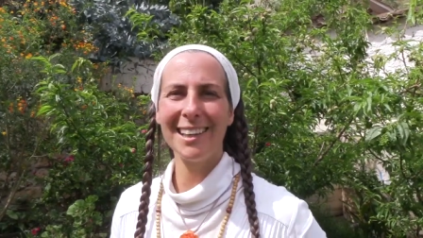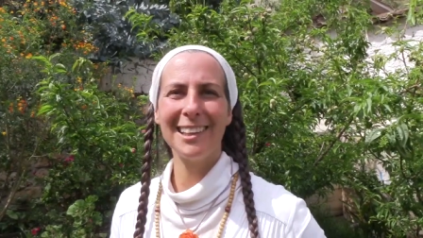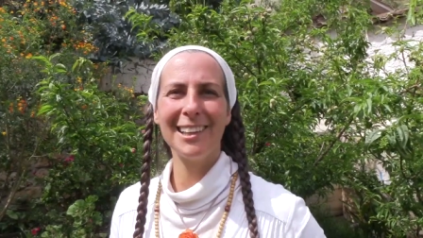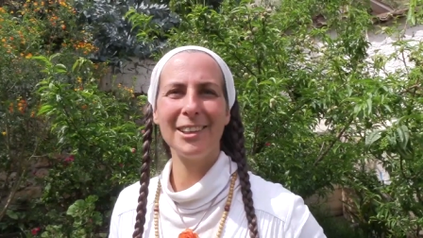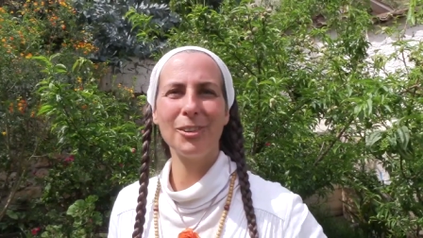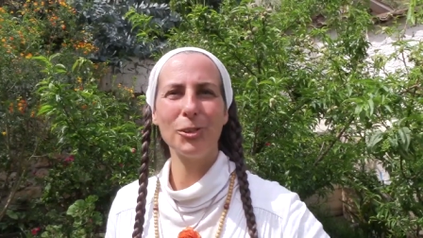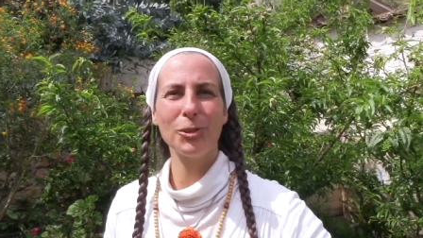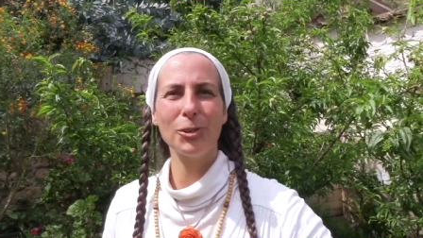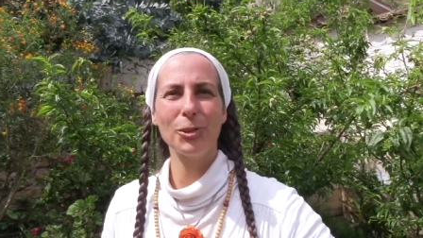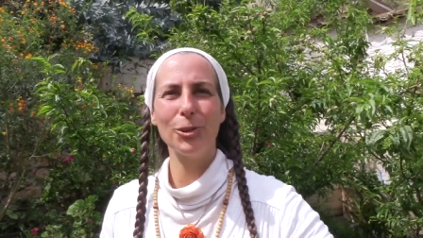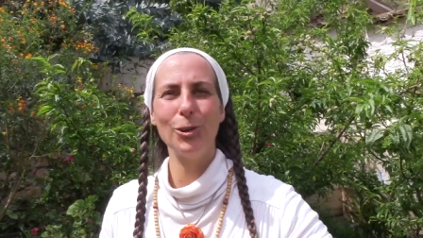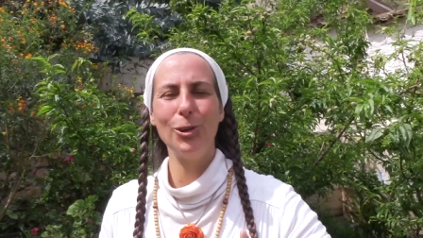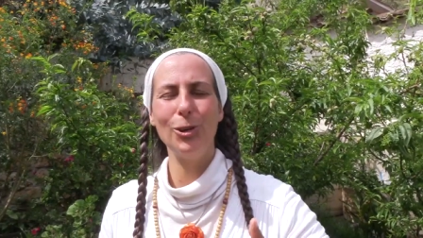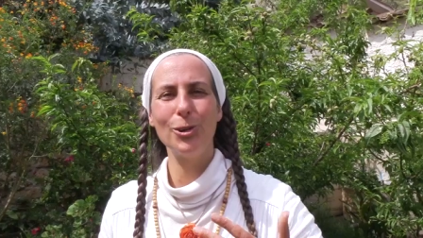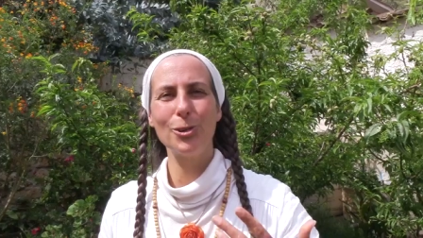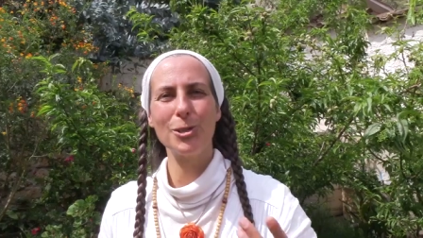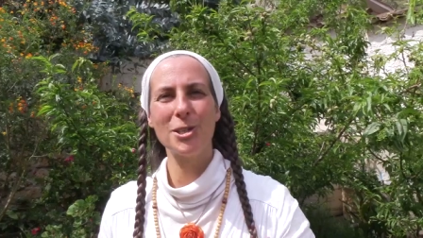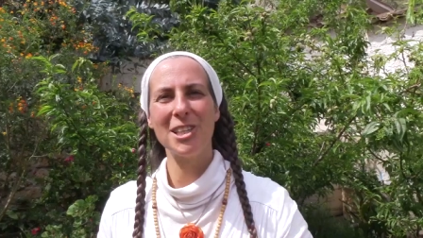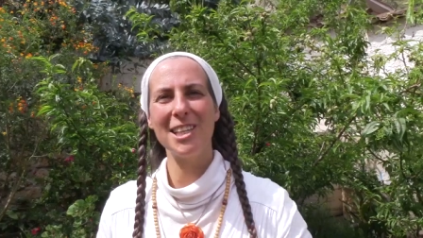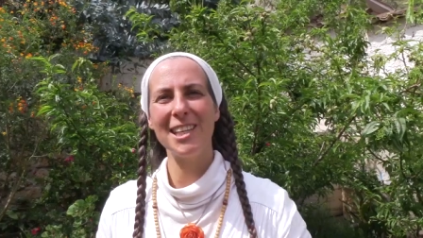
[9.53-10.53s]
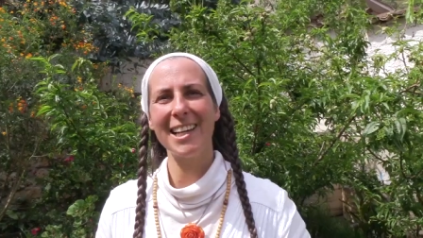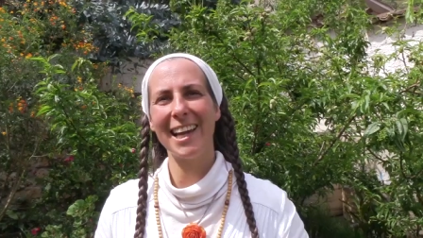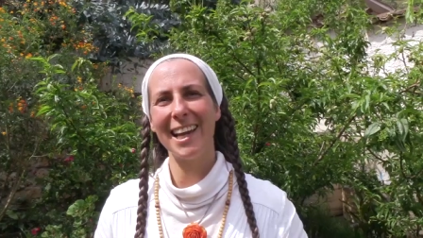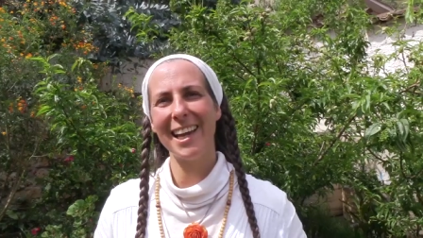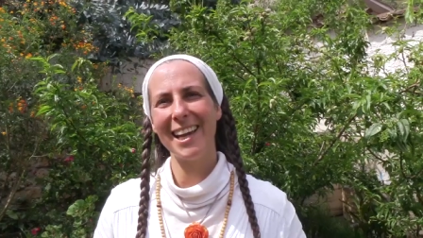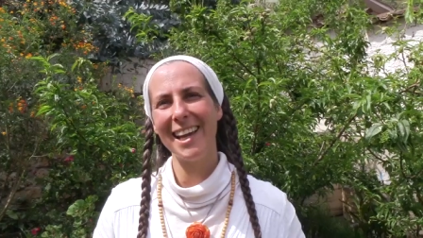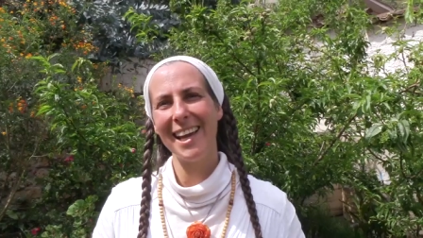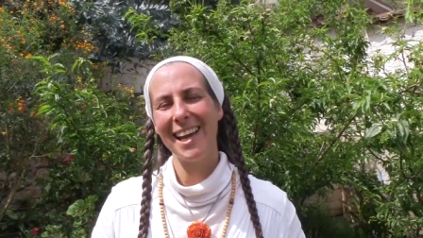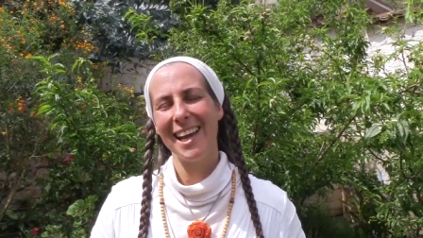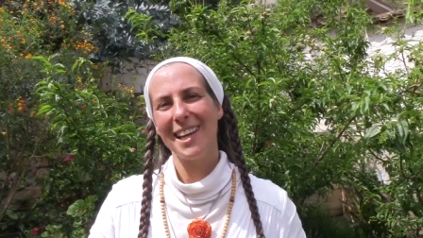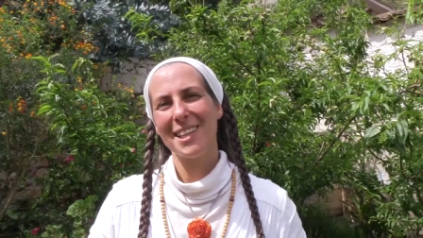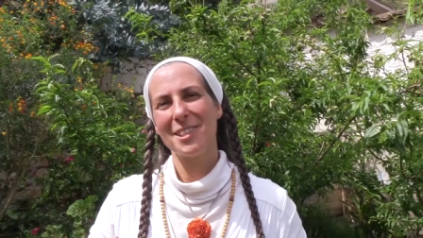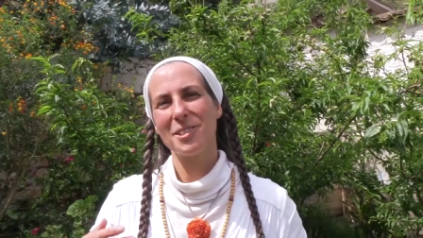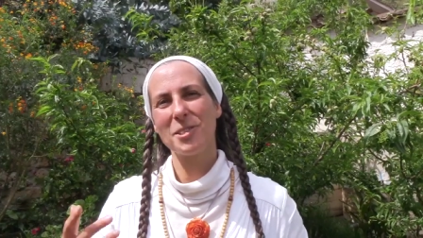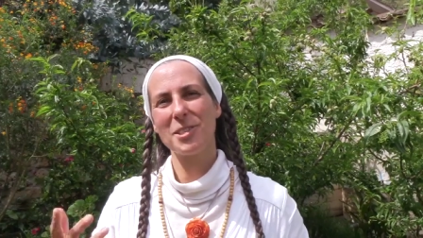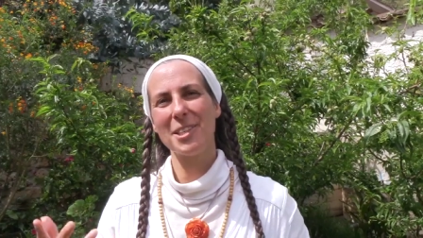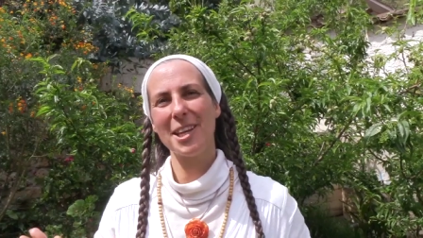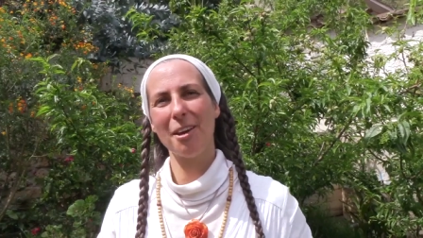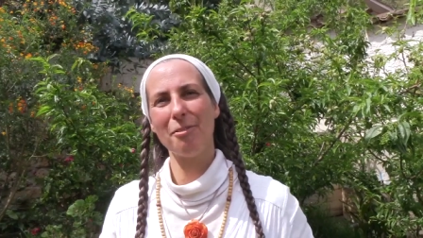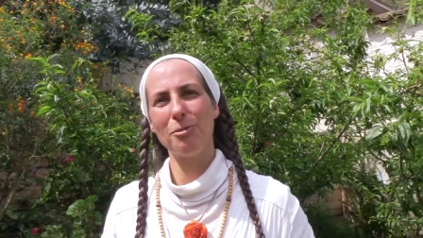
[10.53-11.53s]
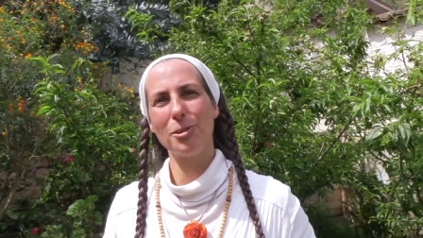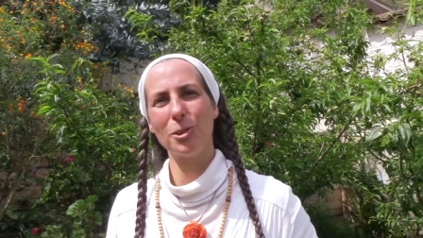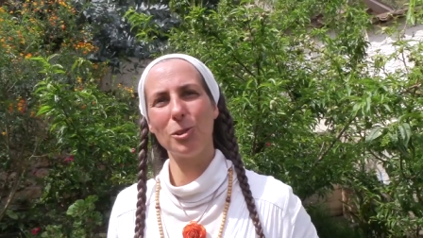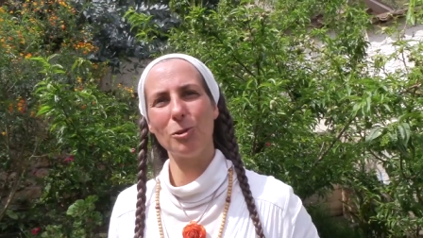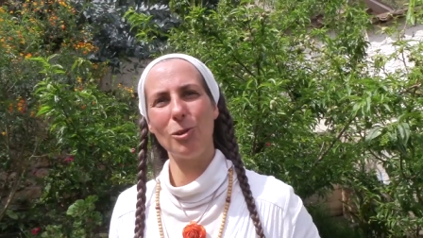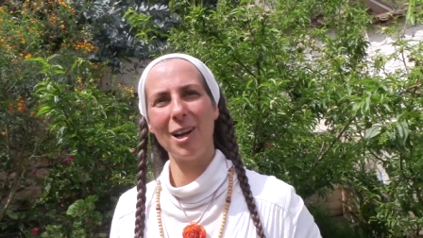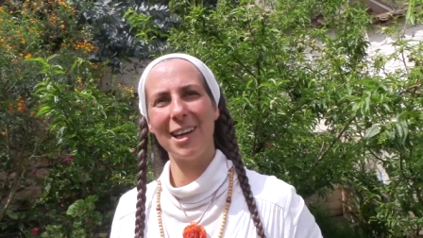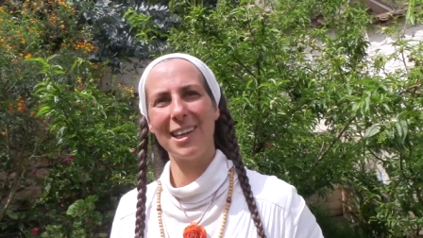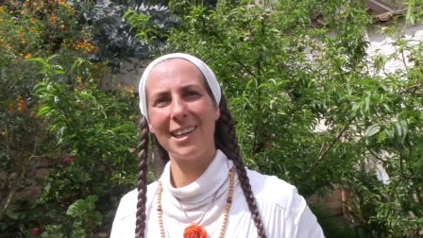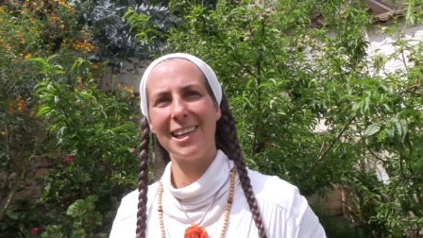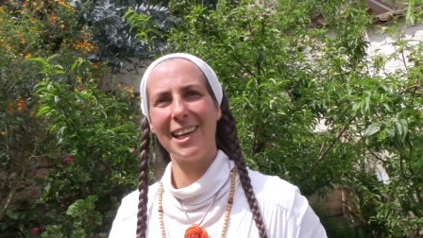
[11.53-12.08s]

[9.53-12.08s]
qui est notre logique, et ce cerveau droit